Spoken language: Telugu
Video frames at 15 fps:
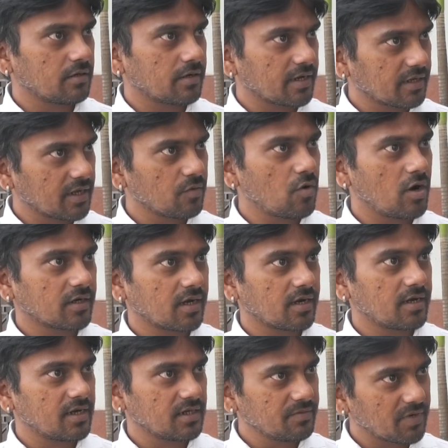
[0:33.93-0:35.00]
డ్రింకింగ్ వాటర్
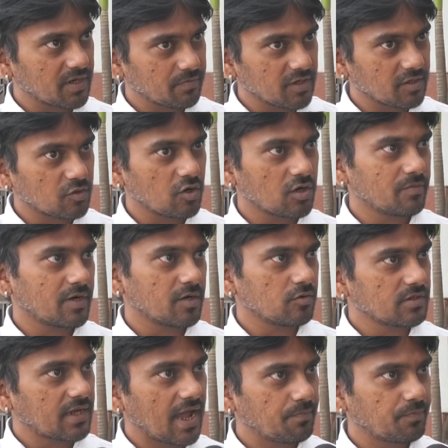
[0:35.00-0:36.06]
అనేది మనం ఇంట్లోనే మనకు
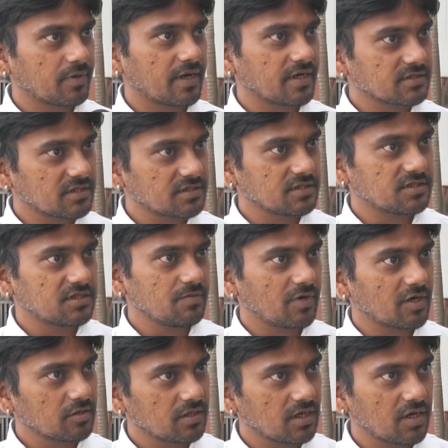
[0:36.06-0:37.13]
ట్యాప్ కనెక్షన్ ఇచ్చి
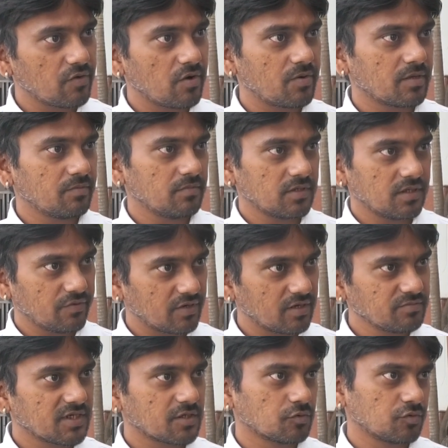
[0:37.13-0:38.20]
మనకు నీళ్ళు ఇవ్వడం
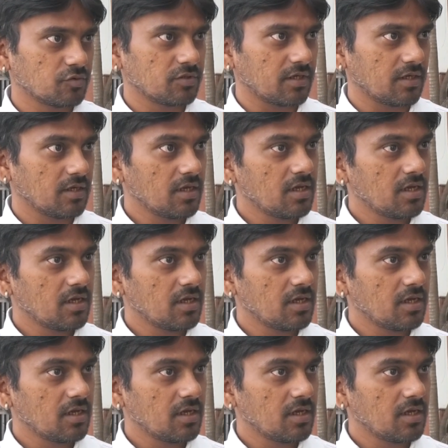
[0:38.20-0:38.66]
ఇవ్వడం జరుగుతుంది